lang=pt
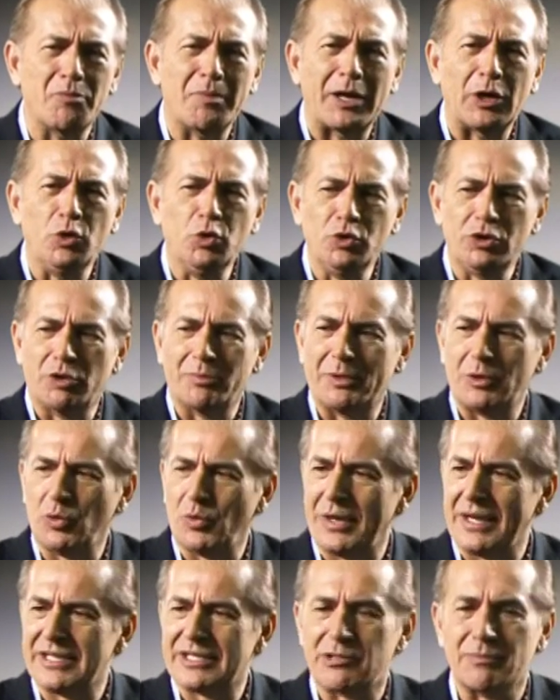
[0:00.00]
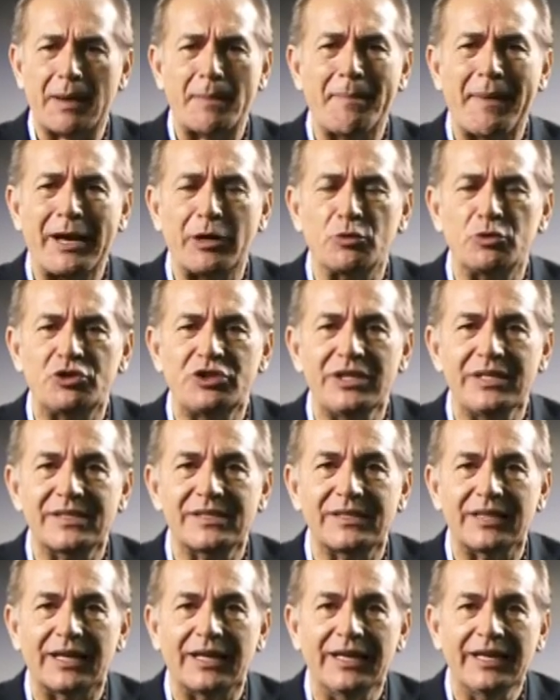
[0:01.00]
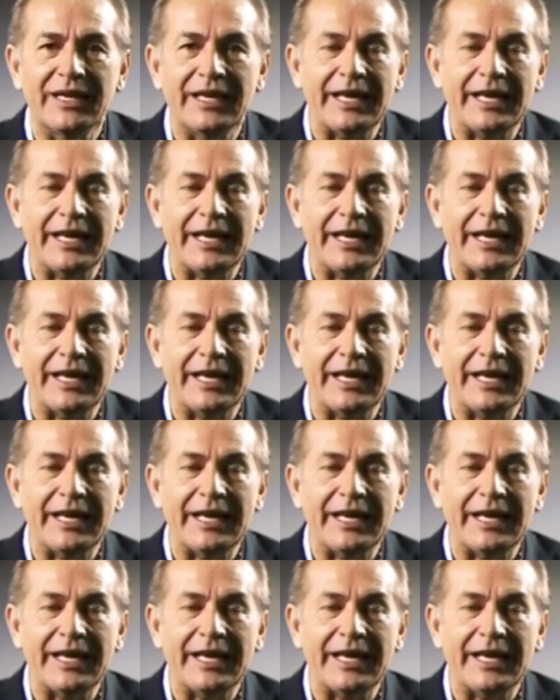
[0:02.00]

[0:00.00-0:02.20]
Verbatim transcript: uma luta, uma doença, uma má notícia,